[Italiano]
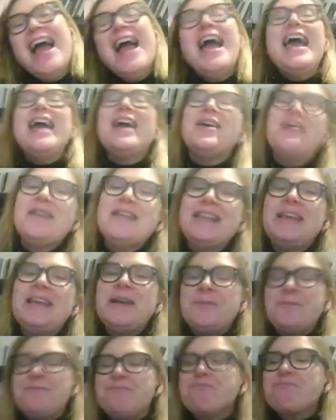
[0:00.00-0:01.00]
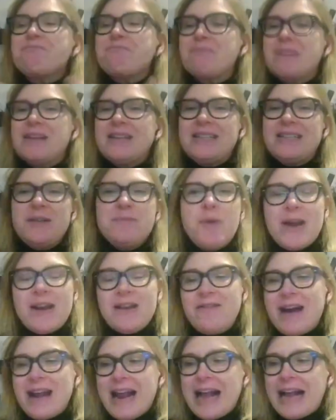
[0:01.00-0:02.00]
e Ri- quindi mh, mm, si può
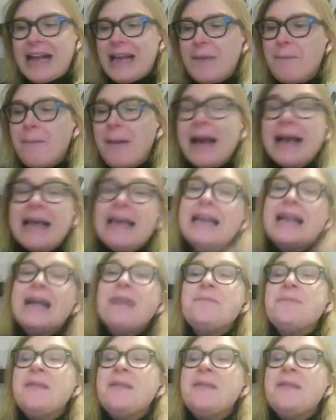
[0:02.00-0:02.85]
arrivare anche in macchina